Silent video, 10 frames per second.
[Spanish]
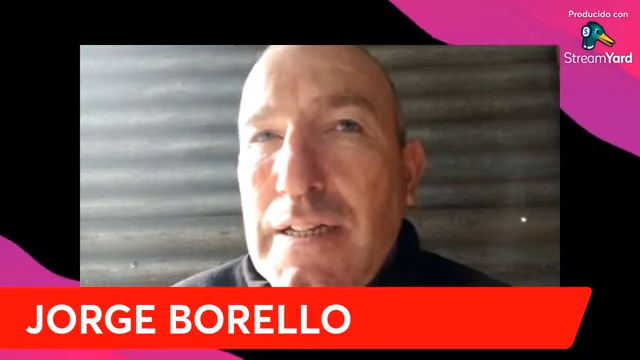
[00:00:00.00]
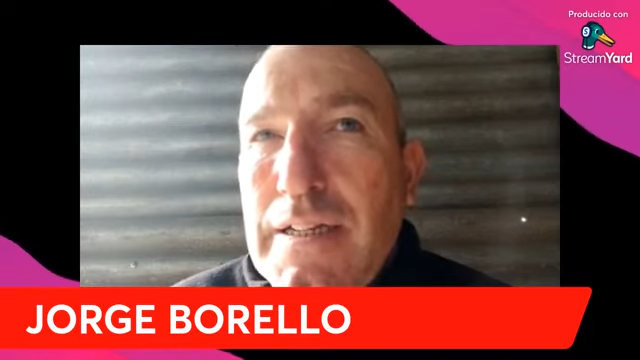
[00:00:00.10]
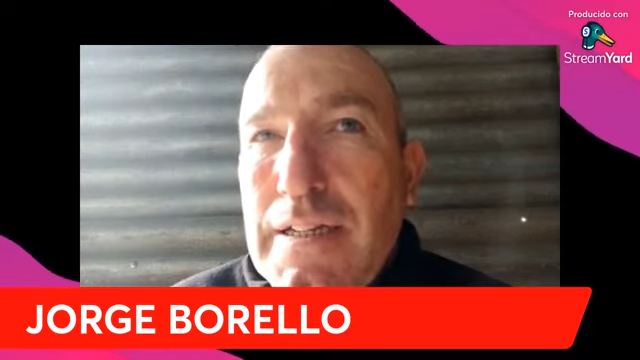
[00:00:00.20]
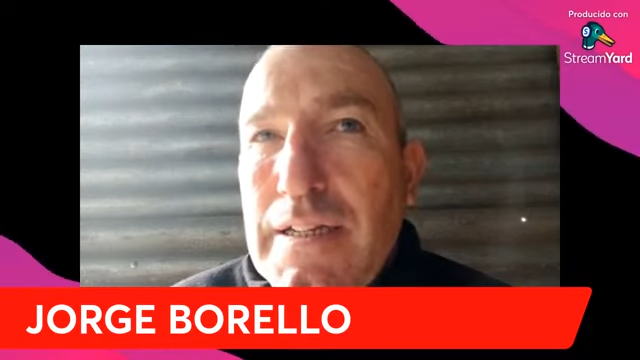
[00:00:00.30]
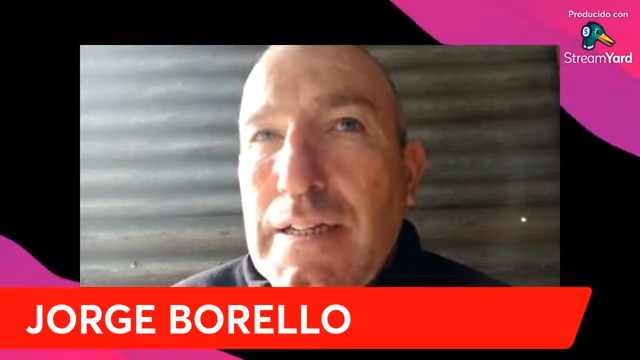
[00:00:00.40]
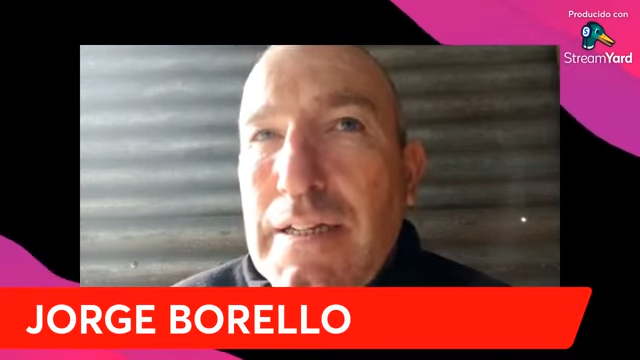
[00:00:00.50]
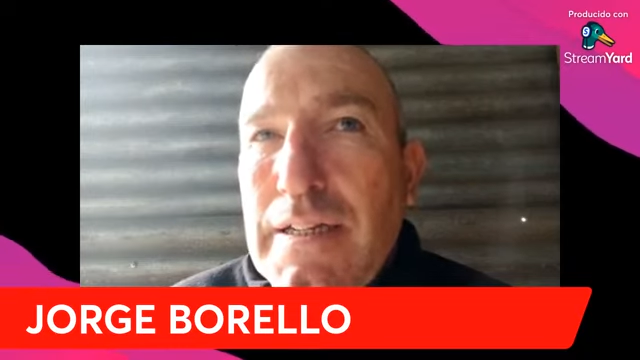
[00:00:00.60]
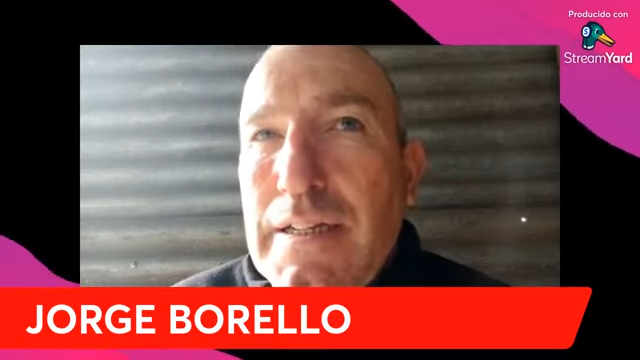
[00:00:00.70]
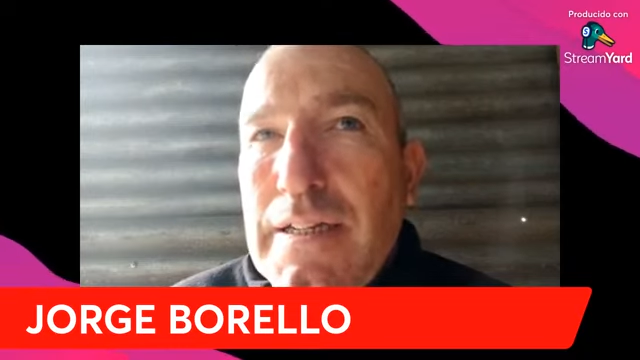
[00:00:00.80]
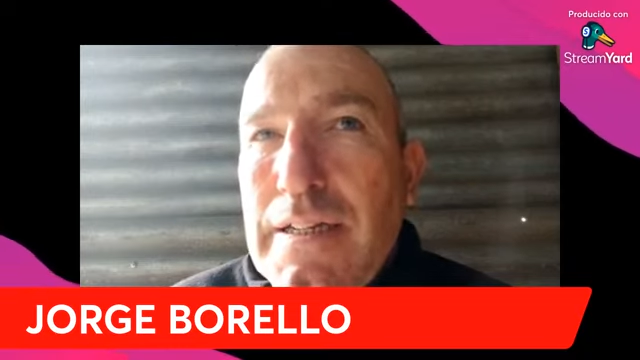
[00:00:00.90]

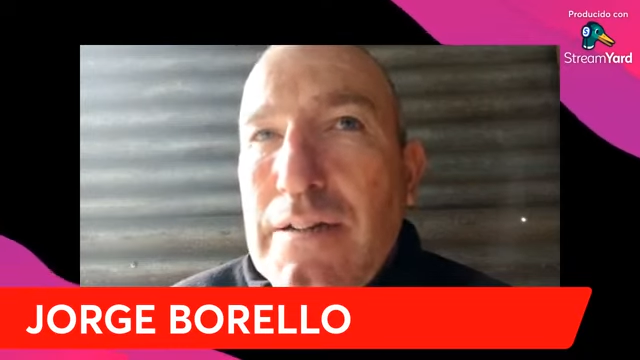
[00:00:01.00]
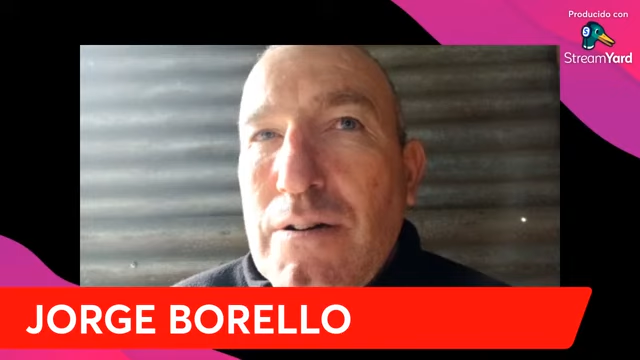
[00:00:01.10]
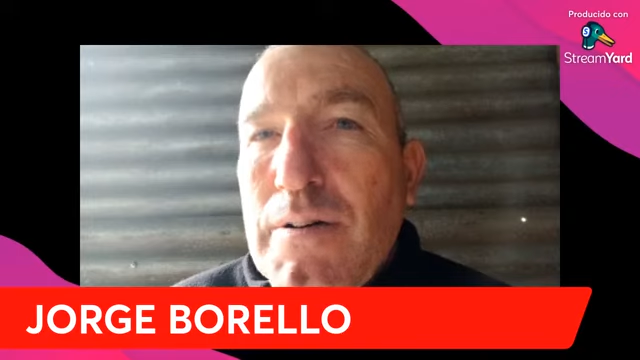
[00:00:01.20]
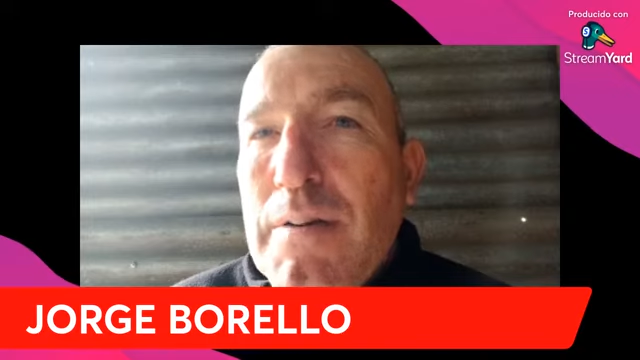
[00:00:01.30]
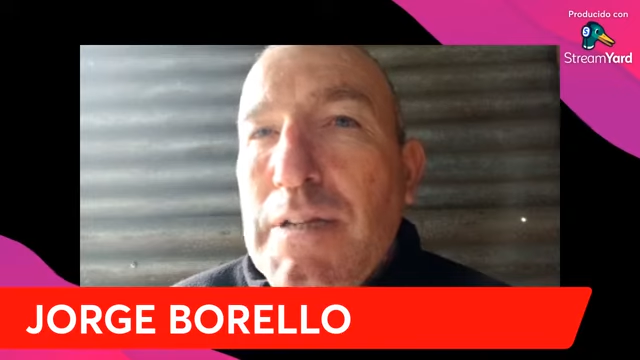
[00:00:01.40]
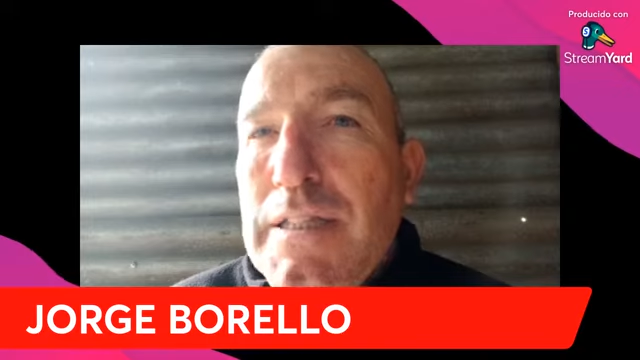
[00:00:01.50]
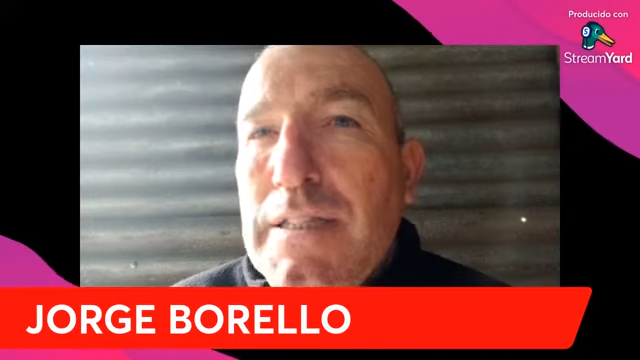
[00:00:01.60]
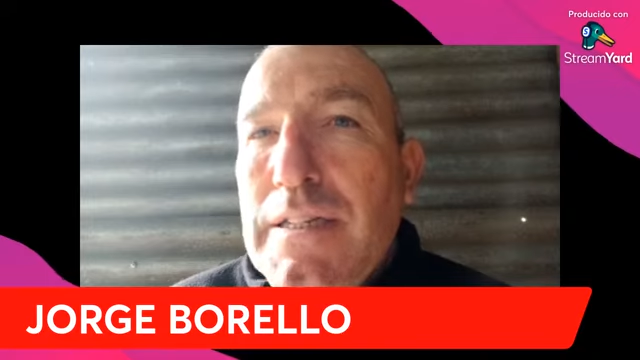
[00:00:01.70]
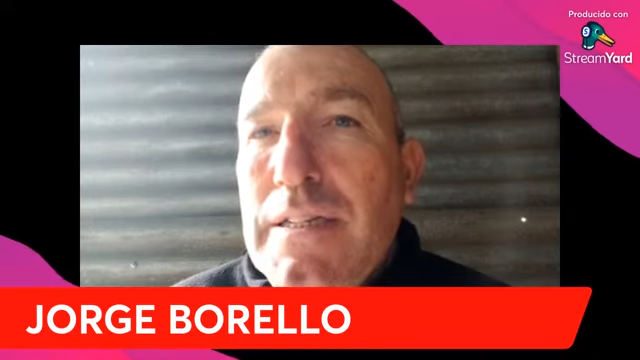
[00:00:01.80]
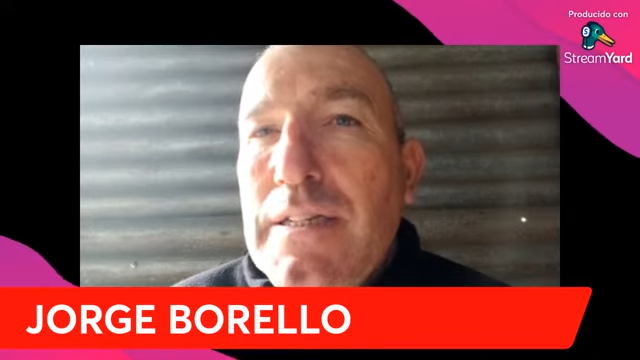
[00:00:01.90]
eh,
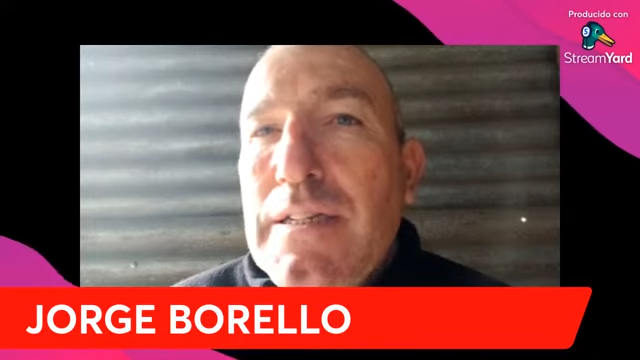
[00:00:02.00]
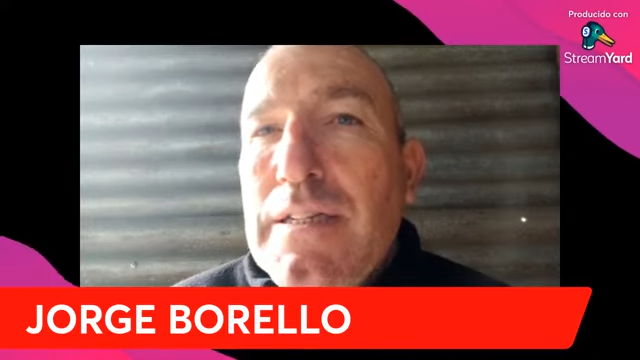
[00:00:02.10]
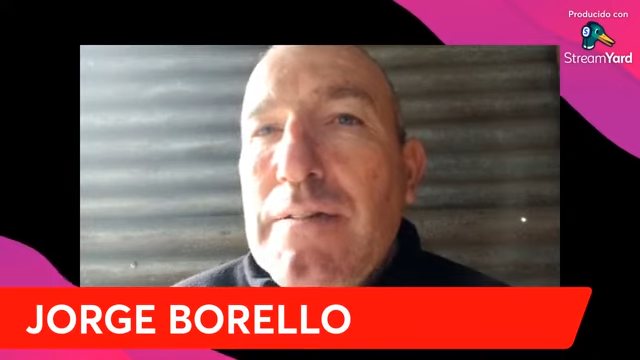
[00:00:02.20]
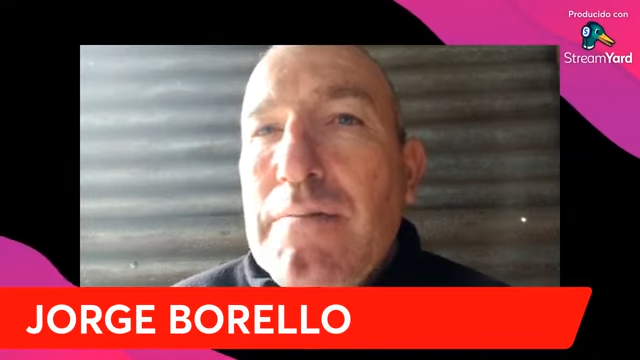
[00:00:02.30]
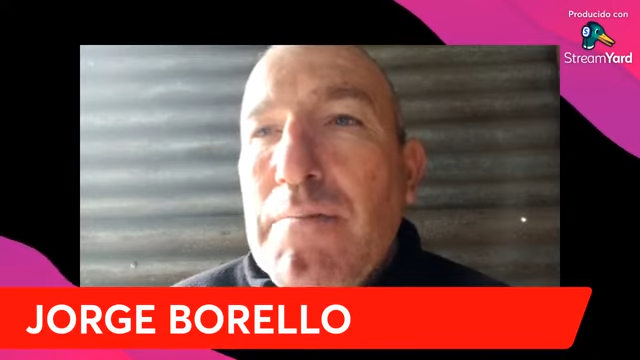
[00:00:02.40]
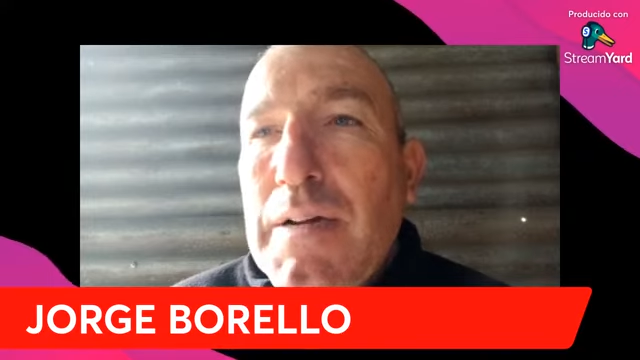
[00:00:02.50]
obviamente